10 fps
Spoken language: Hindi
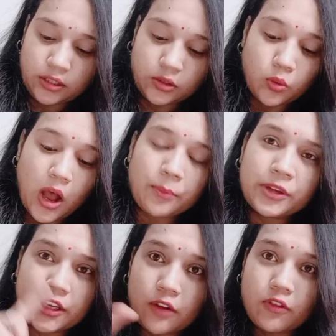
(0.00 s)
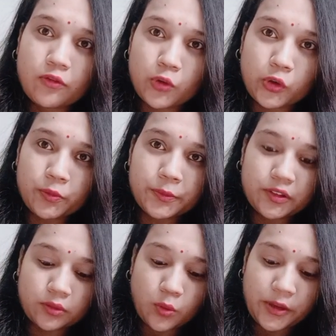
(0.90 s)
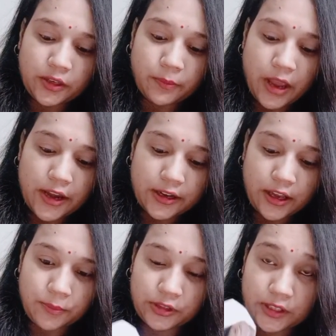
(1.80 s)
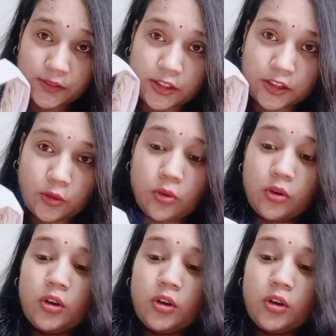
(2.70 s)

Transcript: तो आप मेरी कवर फोटो में भी इसको मैंने पहन रखा है आप देख सकते हो